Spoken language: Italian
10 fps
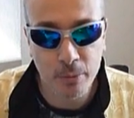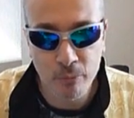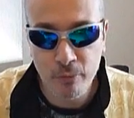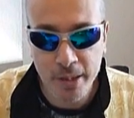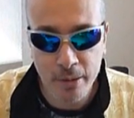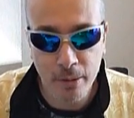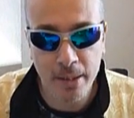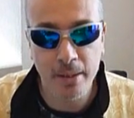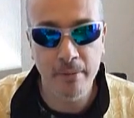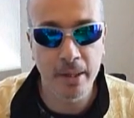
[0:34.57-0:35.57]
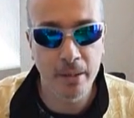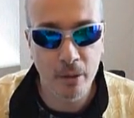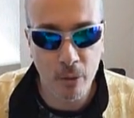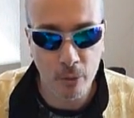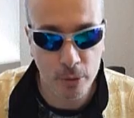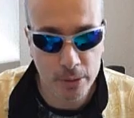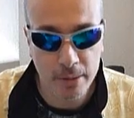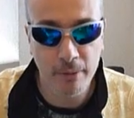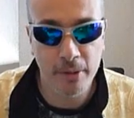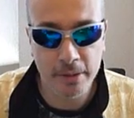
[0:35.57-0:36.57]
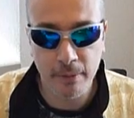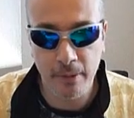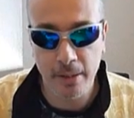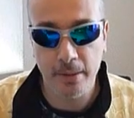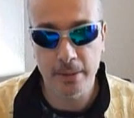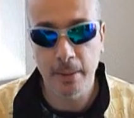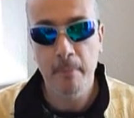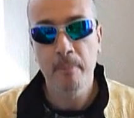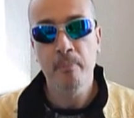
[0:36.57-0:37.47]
un video che ti viene incontro e ti fa riflettere.